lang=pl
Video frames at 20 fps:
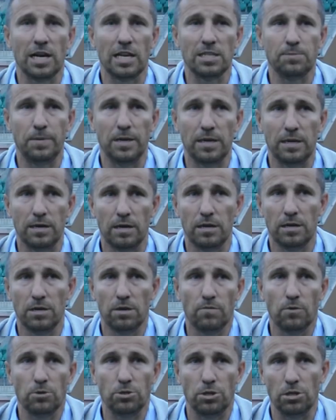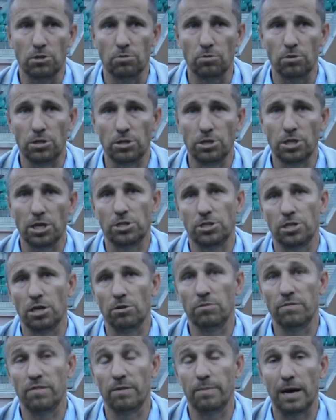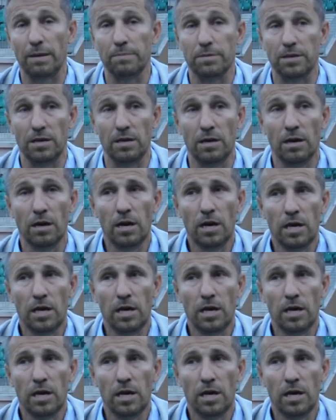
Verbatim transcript: Kacper Nowocień, który dzisiaj strzelił dwie bramki